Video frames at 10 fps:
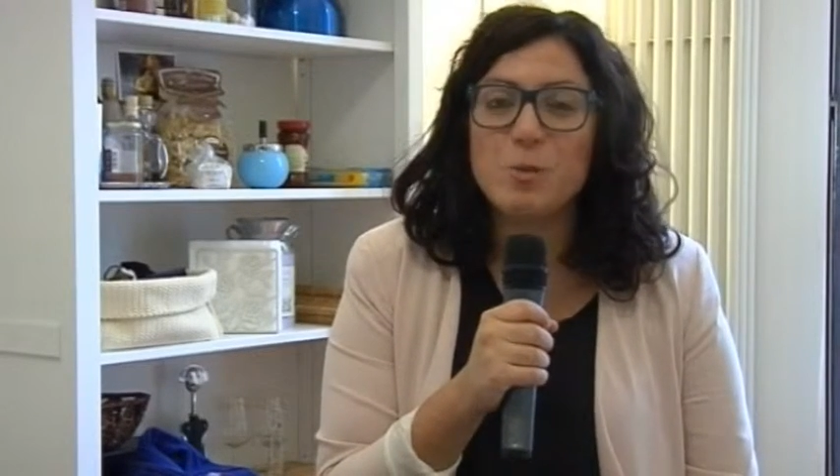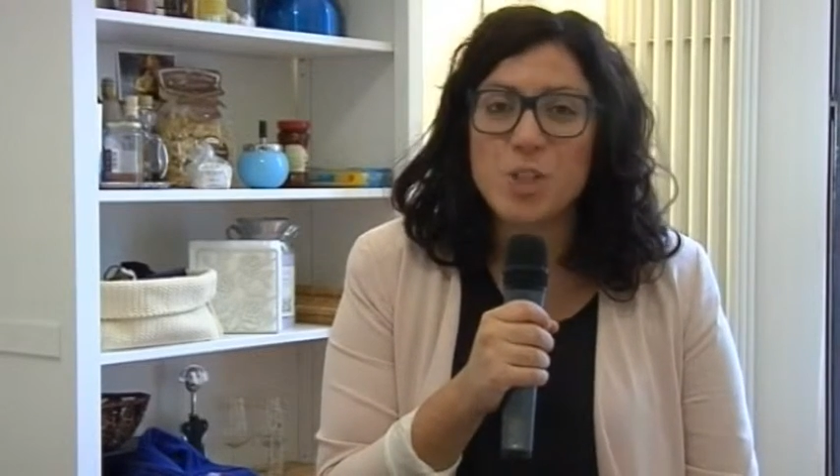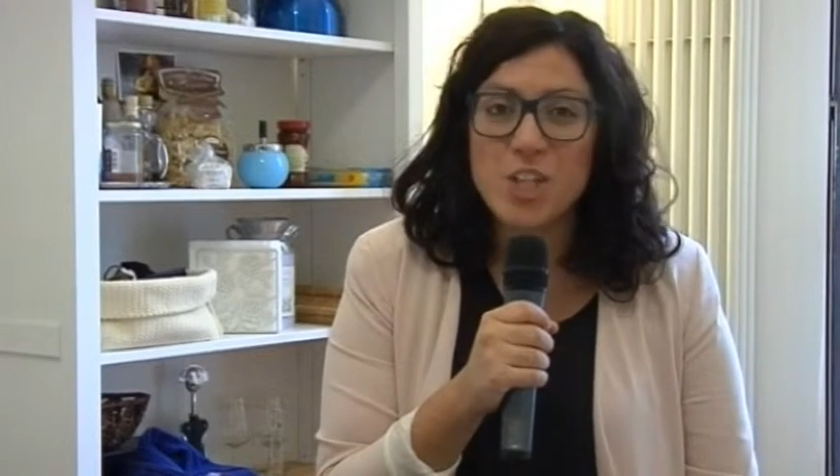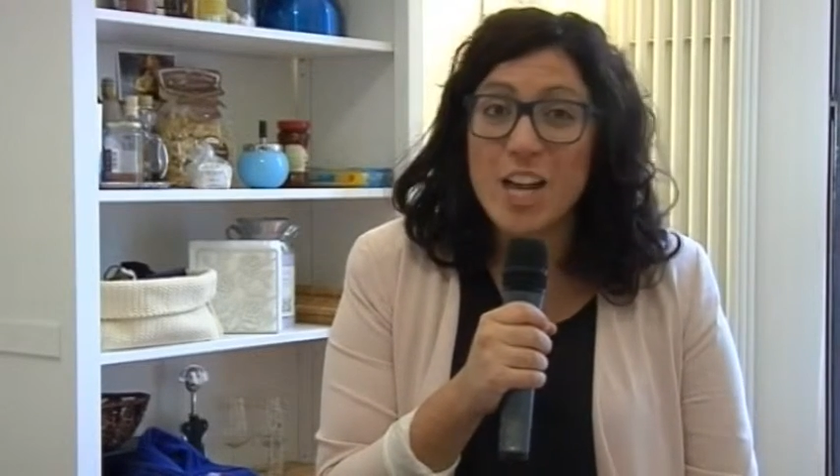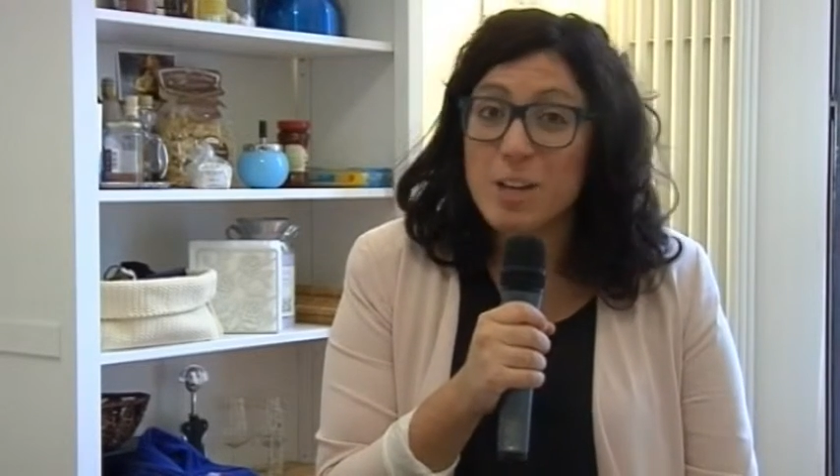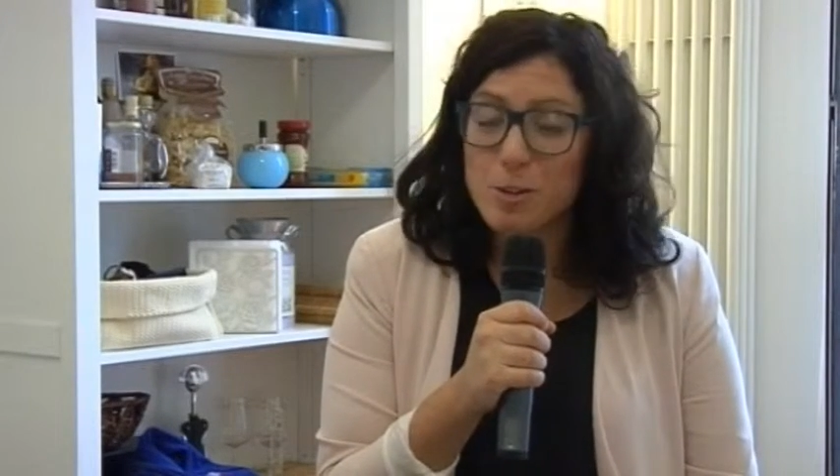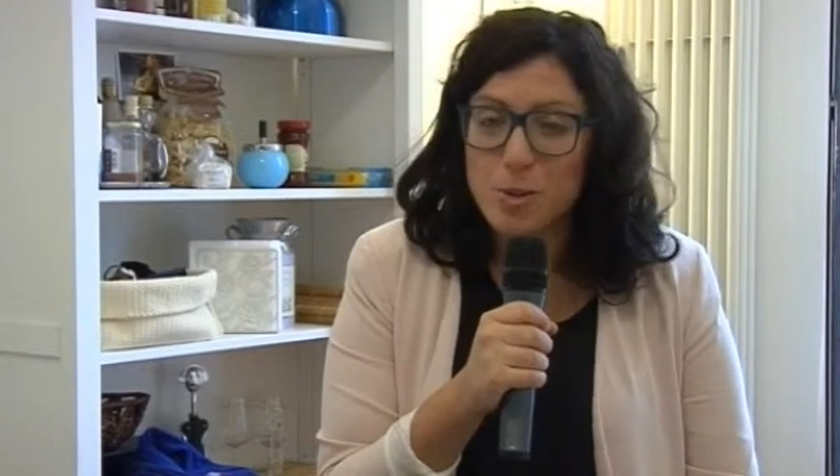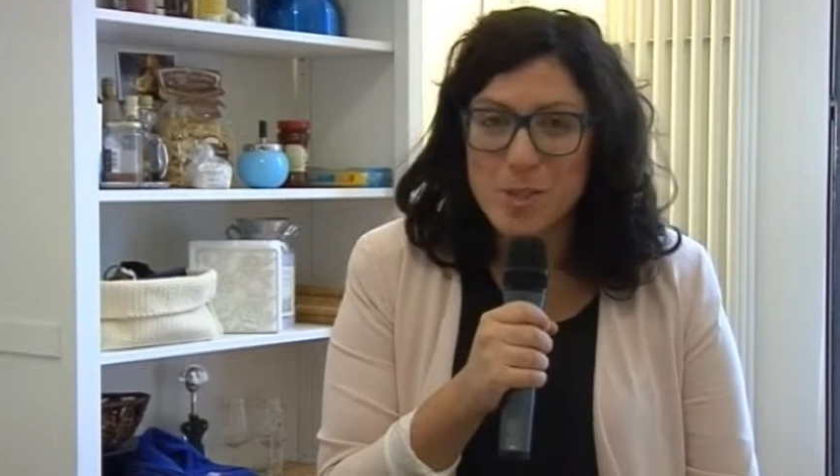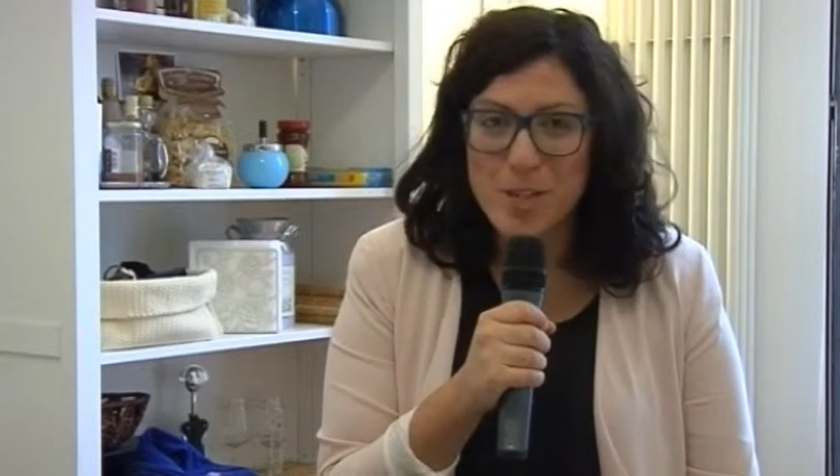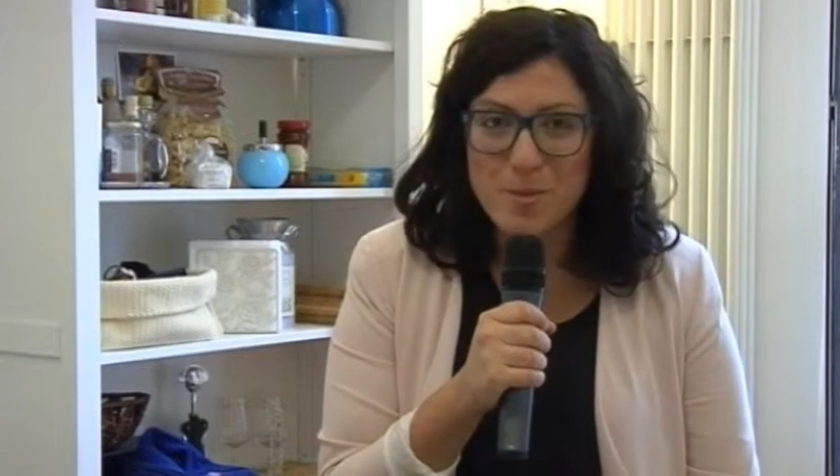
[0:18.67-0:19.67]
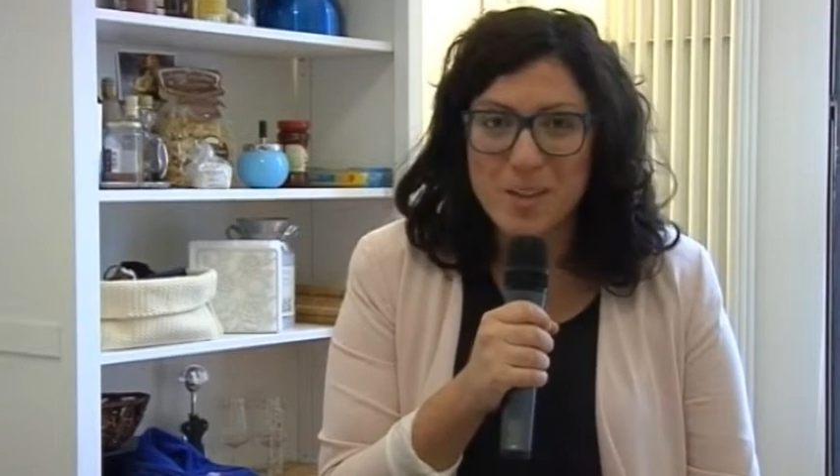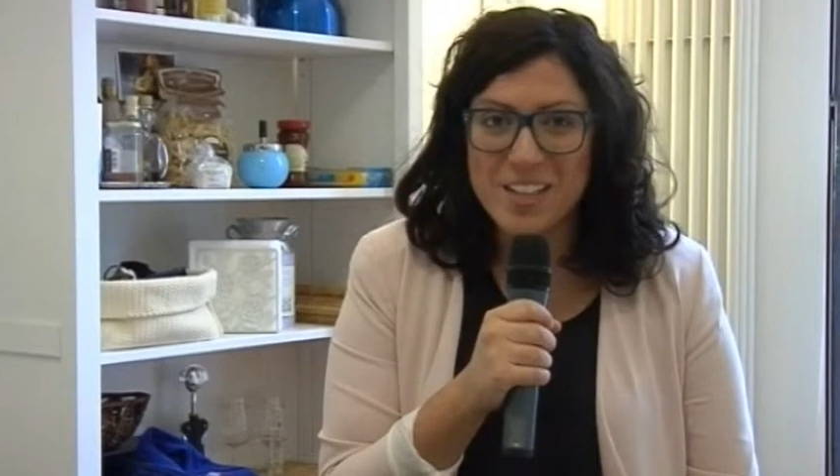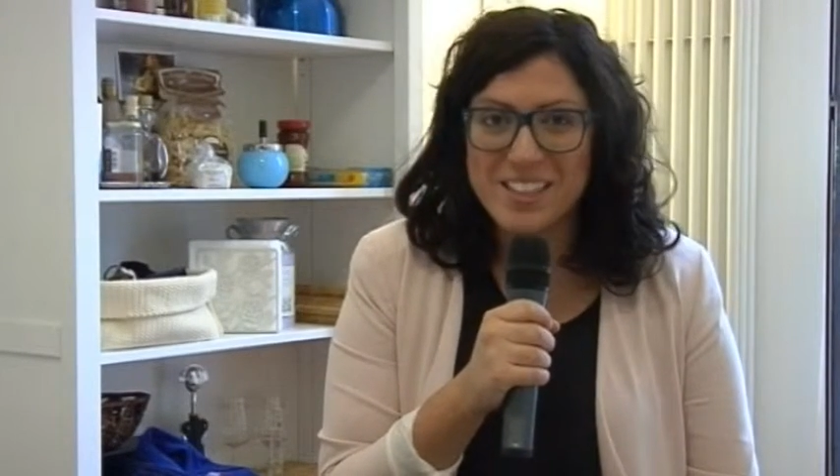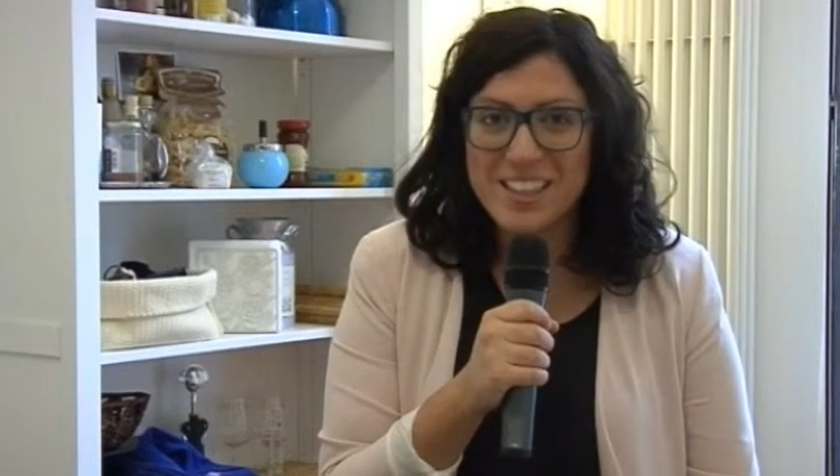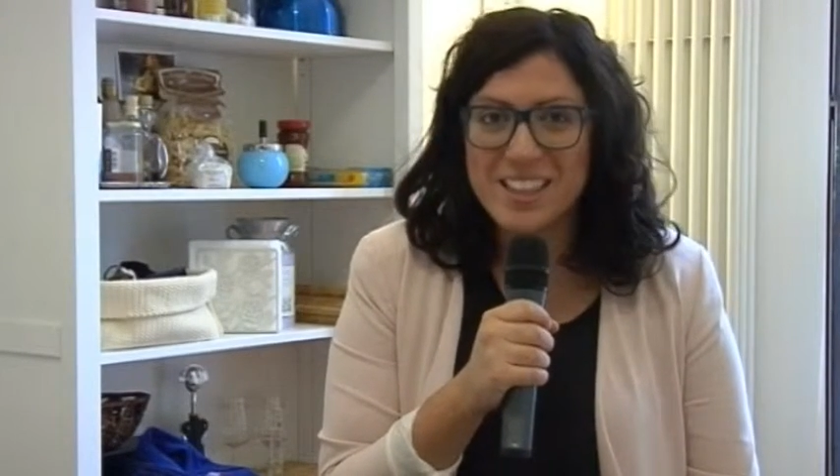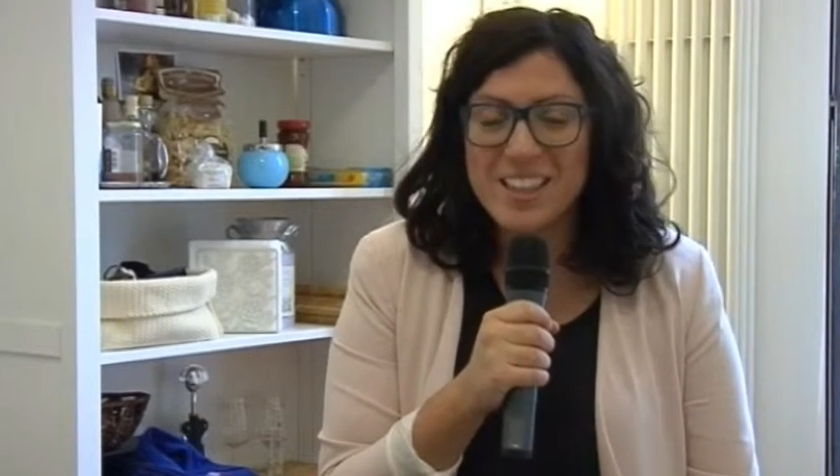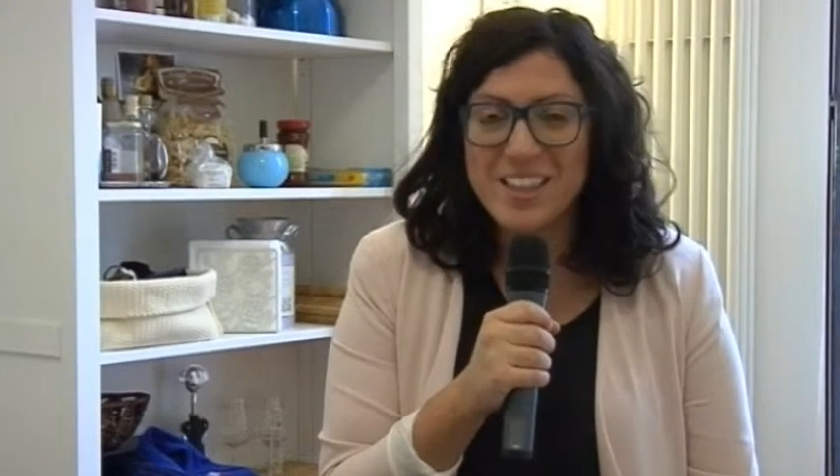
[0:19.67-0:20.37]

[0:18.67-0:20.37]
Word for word: cucina ecosostenibile.